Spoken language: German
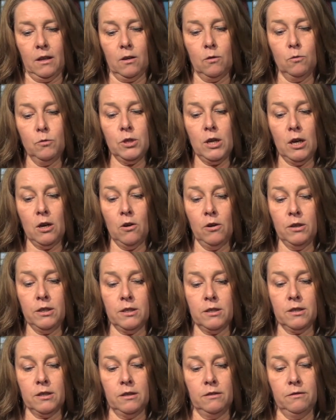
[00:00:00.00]
Guter
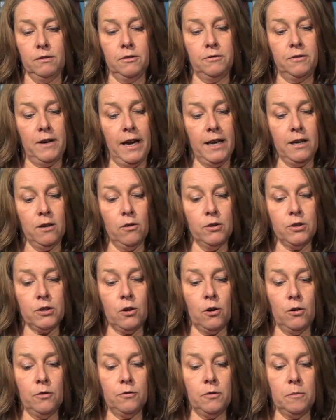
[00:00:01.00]
Gott, wir feiern heute
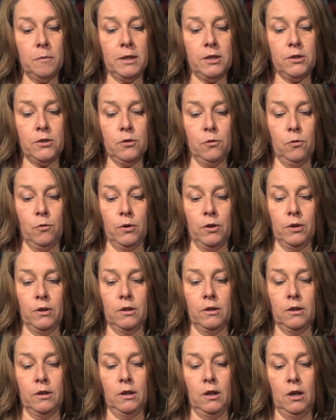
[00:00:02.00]
Konfirmation
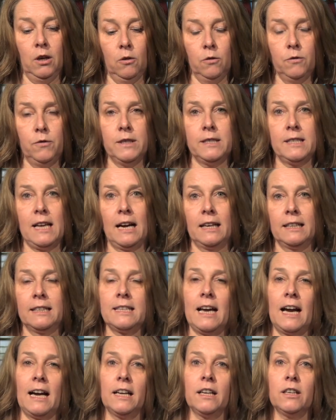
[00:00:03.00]
und wir sagen
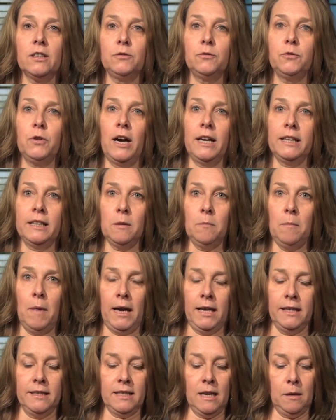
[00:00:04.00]
Danke für ein
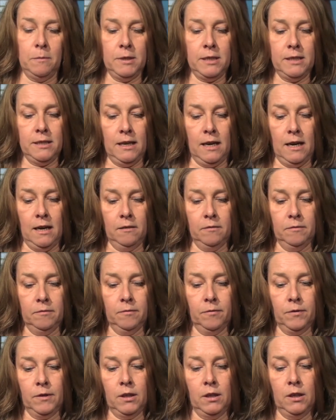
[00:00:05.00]
gemeinsames Jahr,
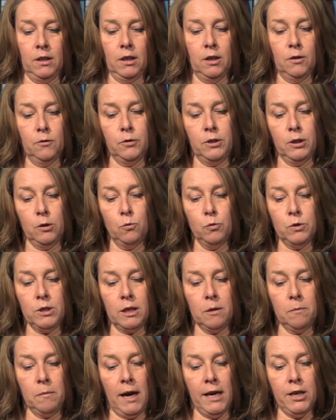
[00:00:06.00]
für die gute
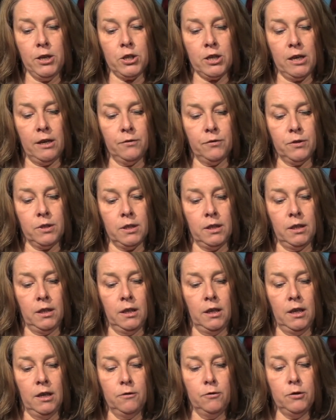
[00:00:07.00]
Gemeinschaft,
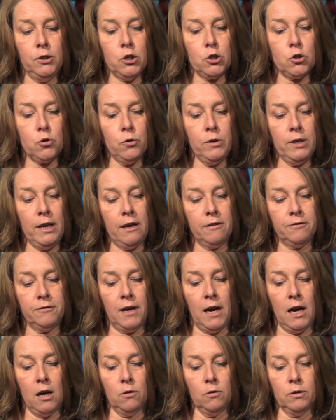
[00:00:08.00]
für die schönen
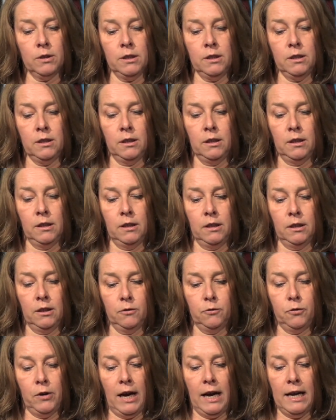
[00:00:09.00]
Erfahrungen,
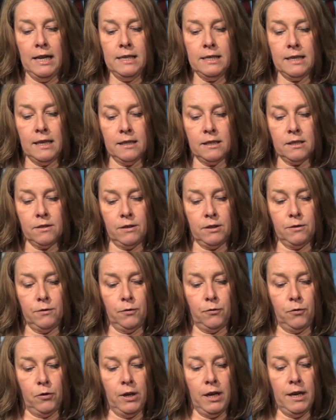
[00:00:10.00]
für all das, was
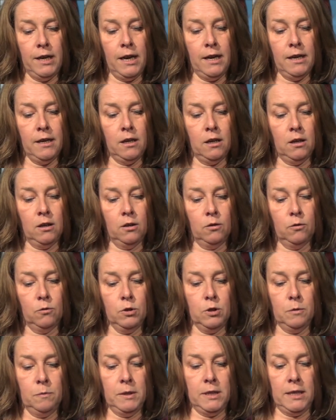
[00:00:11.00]
wir voneinander
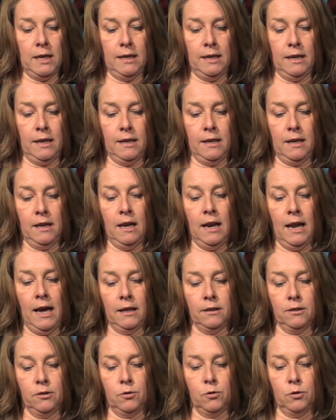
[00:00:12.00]
und miteinander
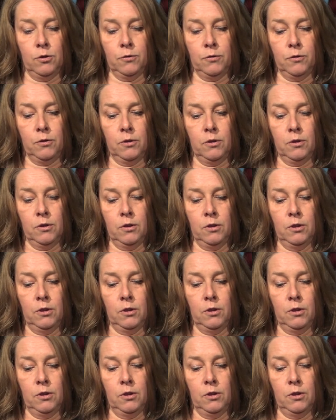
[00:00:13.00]
lernen durften